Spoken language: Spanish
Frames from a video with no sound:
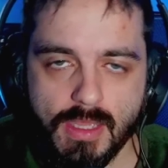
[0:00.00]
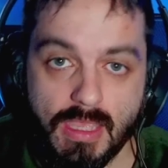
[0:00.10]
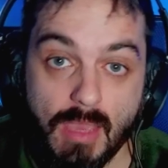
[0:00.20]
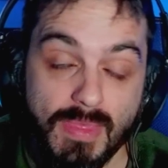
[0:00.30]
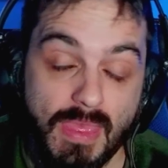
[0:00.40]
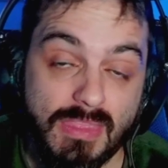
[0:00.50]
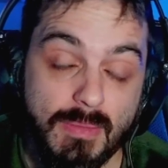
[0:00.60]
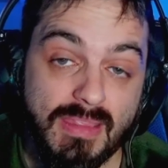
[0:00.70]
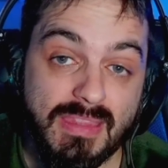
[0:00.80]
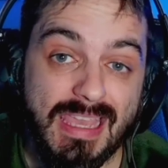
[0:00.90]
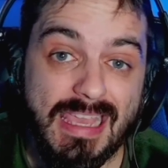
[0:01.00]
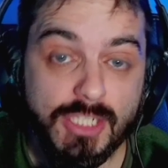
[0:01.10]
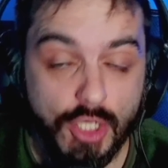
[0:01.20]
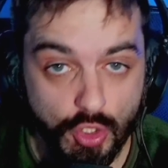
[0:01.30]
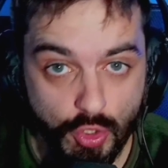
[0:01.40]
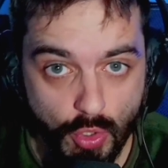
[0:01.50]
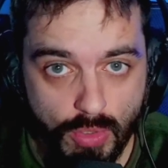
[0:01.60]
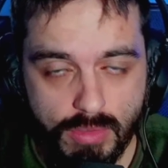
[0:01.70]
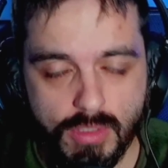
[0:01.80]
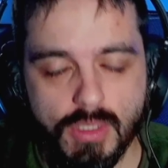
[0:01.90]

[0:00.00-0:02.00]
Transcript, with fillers: que evidentemente es no,